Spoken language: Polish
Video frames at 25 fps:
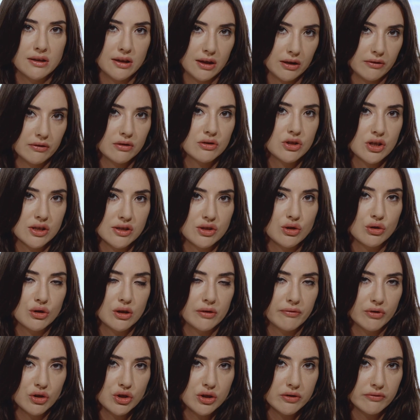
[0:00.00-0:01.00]
tak,
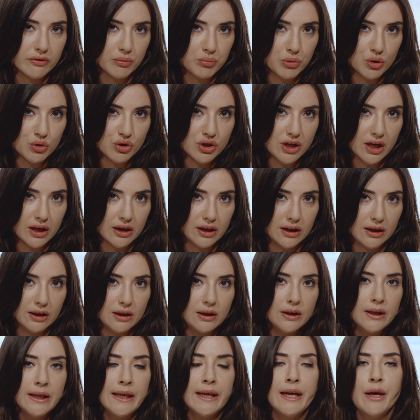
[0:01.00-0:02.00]
częstotliwości
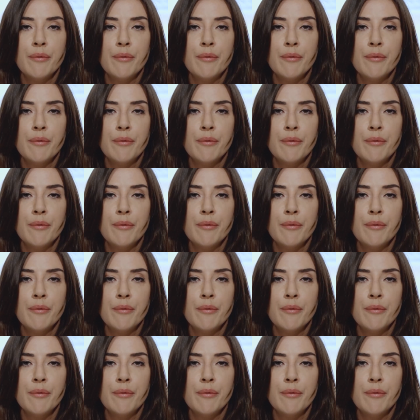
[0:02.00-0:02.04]
wypróżniania.